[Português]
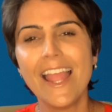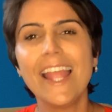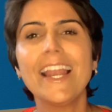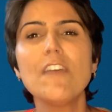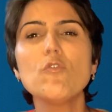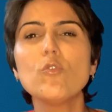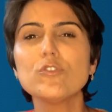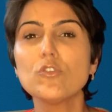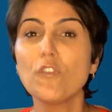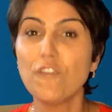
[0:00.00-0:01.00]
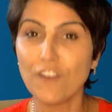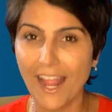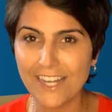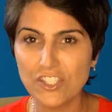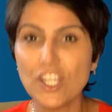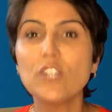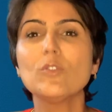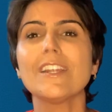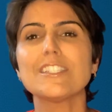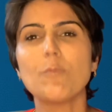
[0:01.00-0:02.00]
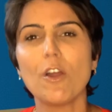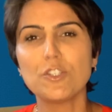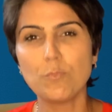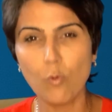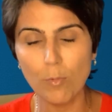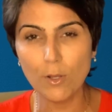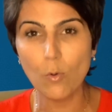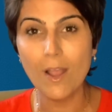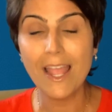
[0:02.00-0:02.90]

eleva o custo do frete e do transporte público